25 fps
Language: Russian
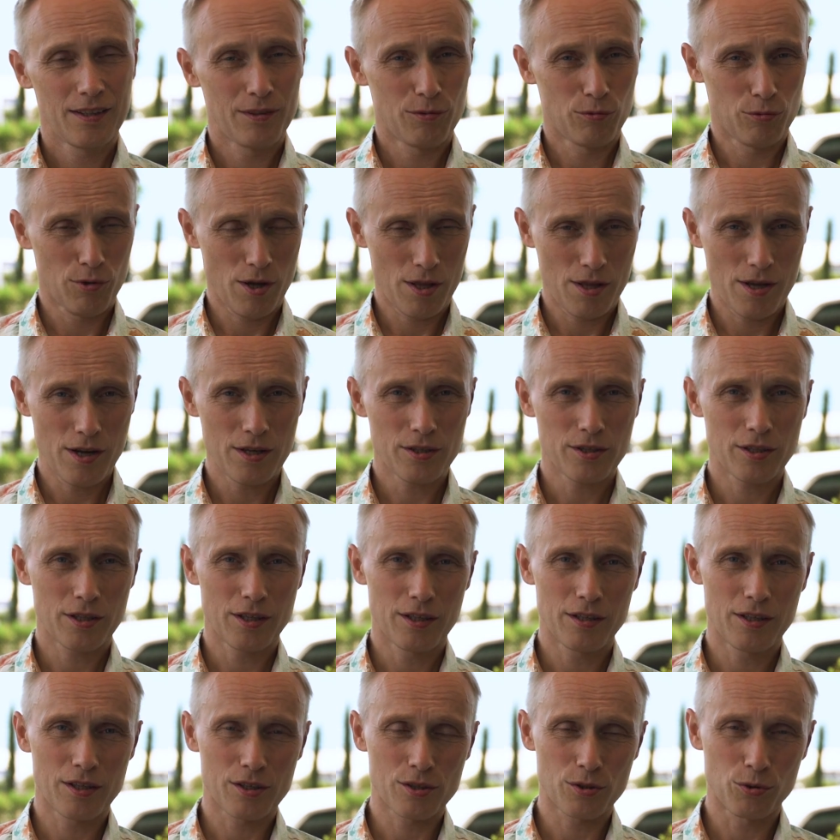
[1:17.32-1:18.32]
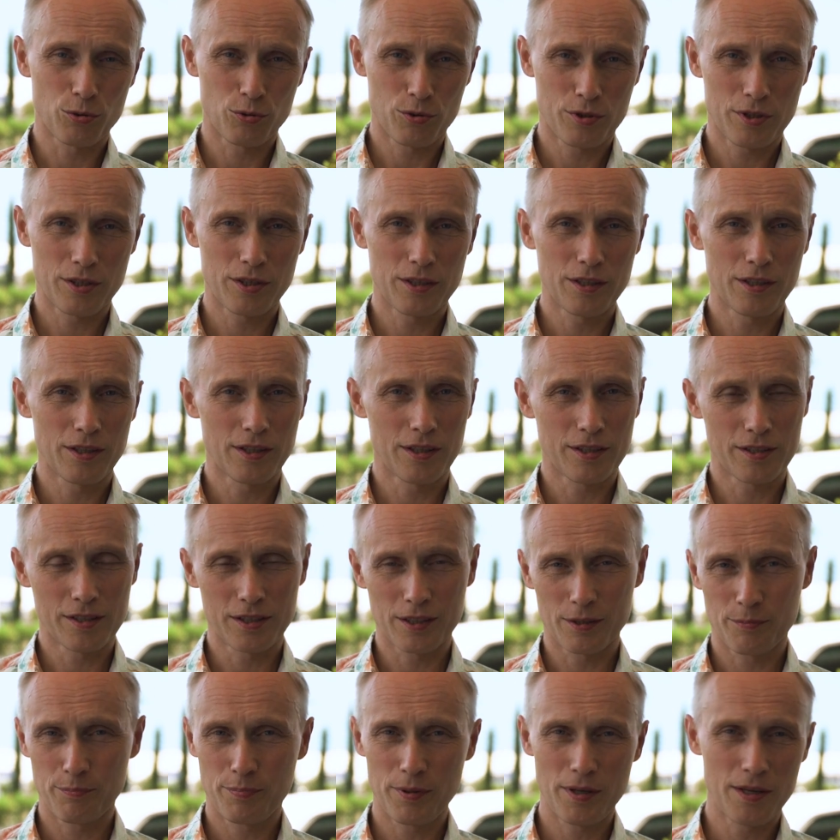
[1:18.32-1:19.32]
Ну а дальше, конечно, усилия,
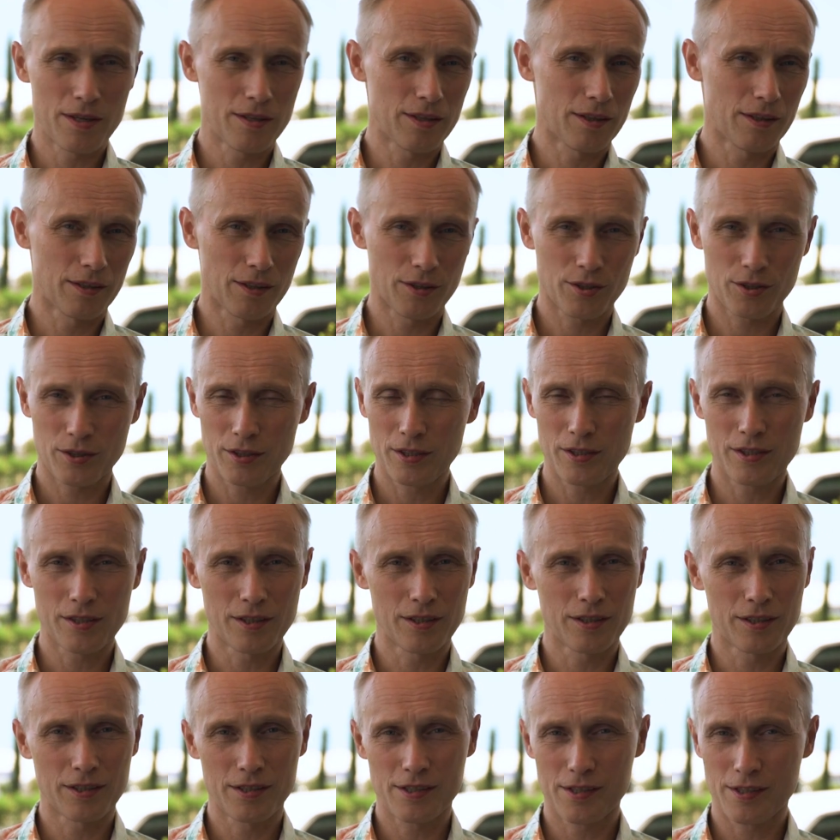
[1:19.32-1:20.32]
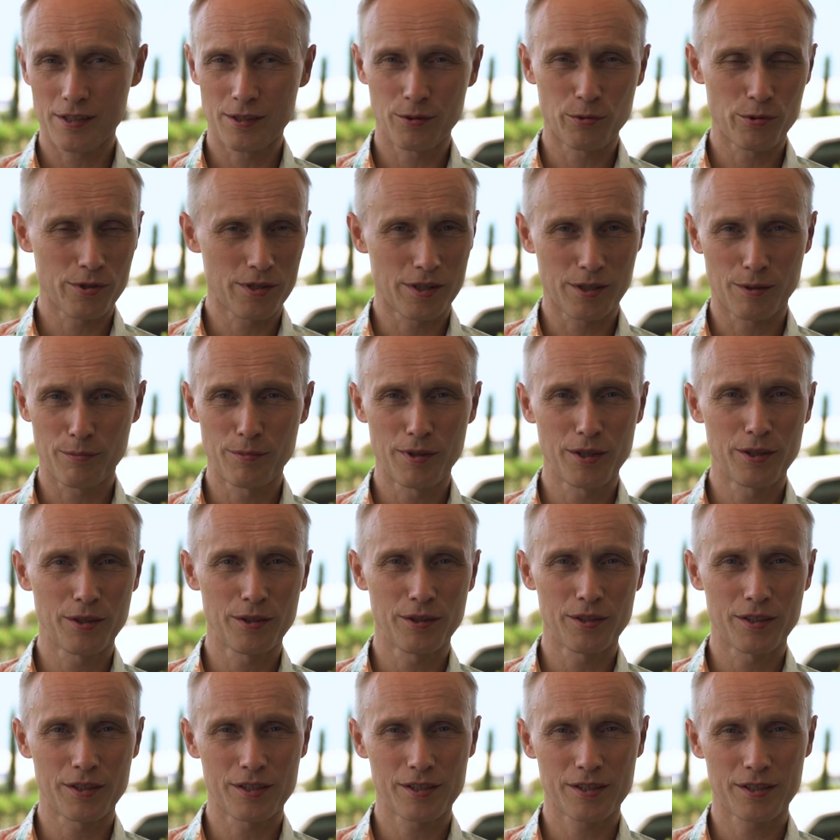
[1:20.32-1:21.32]
терпение, решительность,
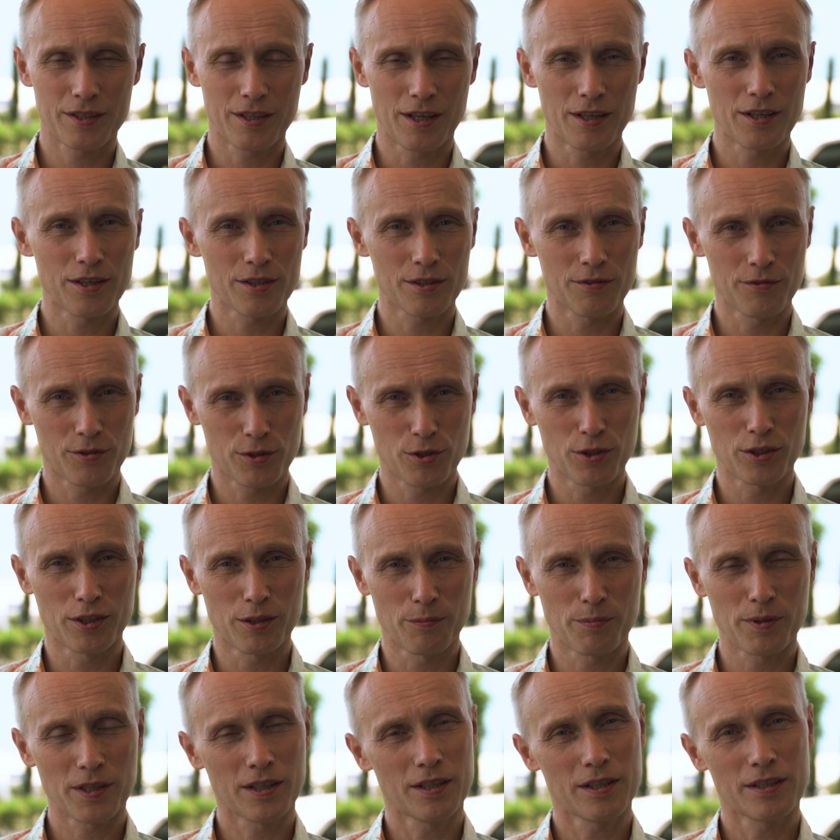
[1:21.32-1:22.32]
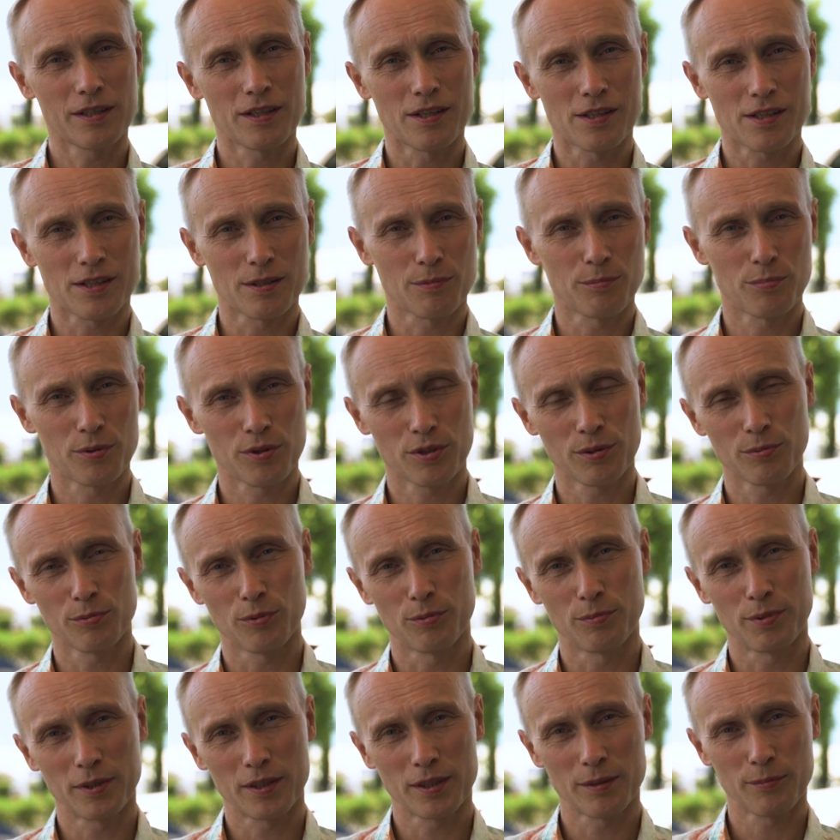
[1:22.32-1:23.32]
целеустремленность, конечно, все это пригодится.
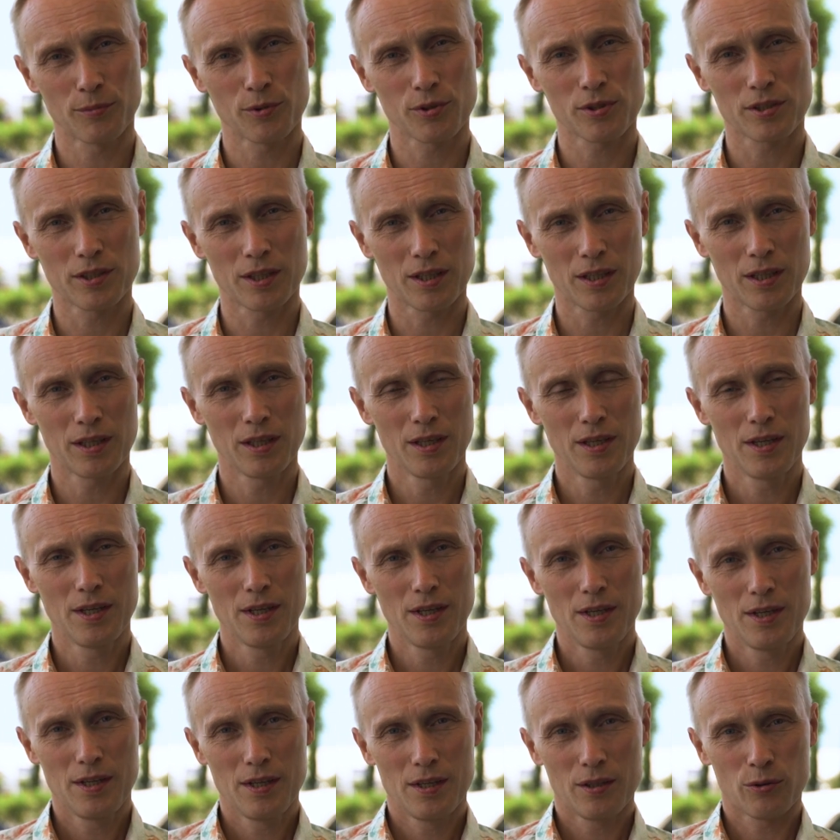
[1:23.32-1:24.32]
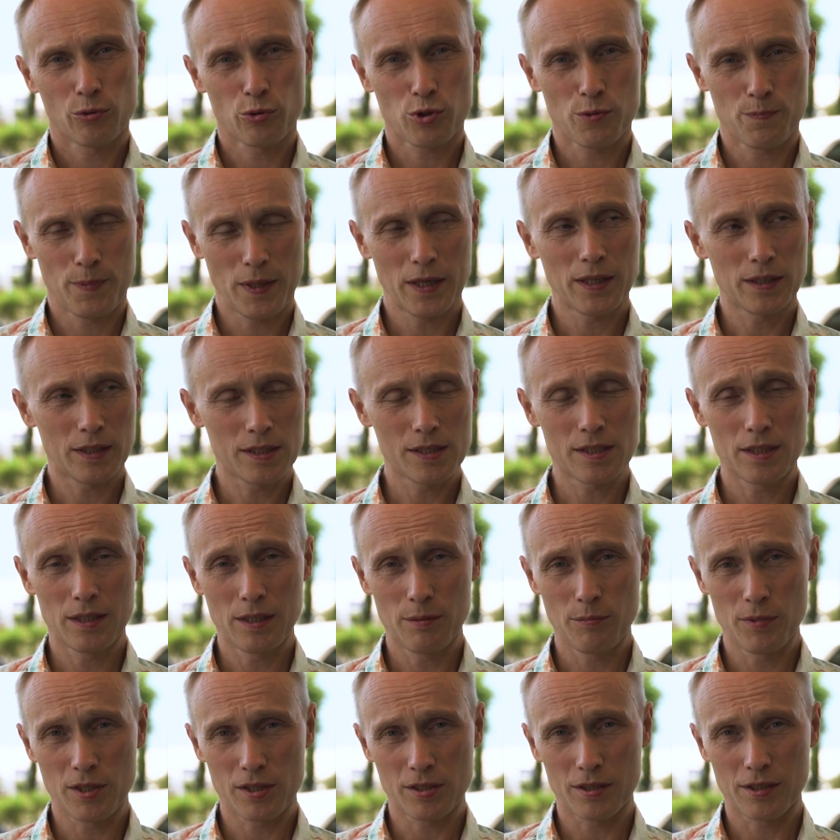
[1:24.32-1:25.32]
Почему? Потому что успех – это
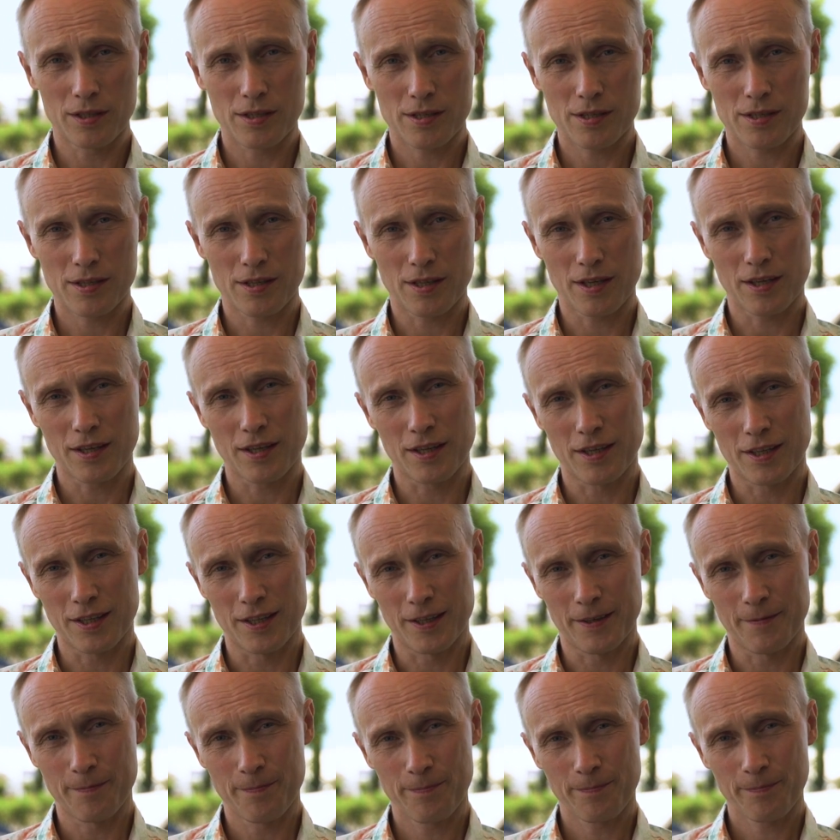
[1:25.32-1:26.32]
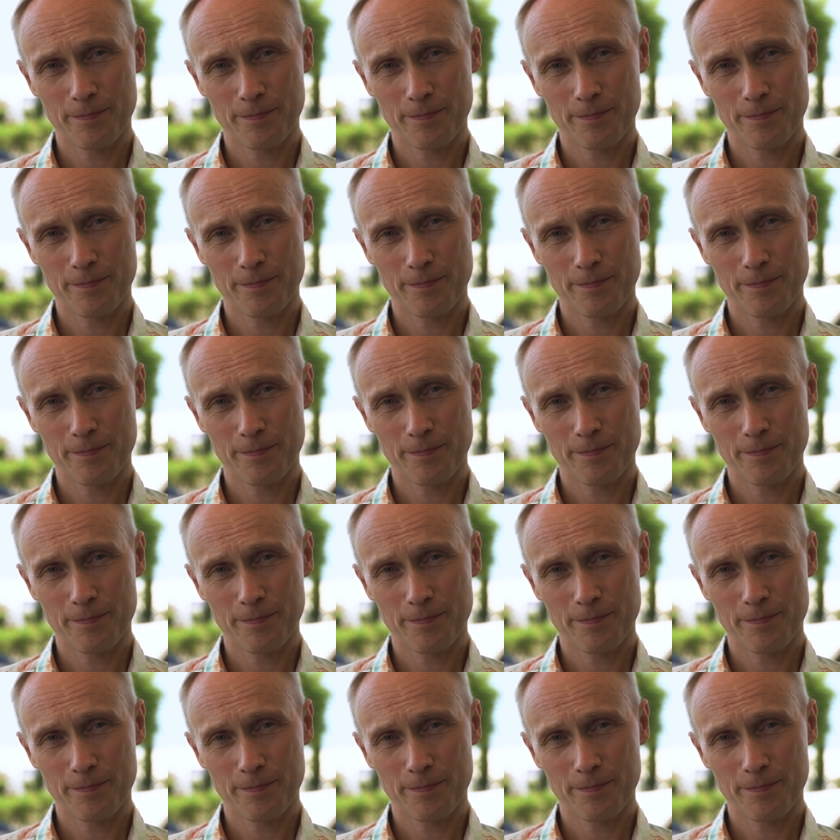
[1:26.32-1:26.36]
динамичное состояние.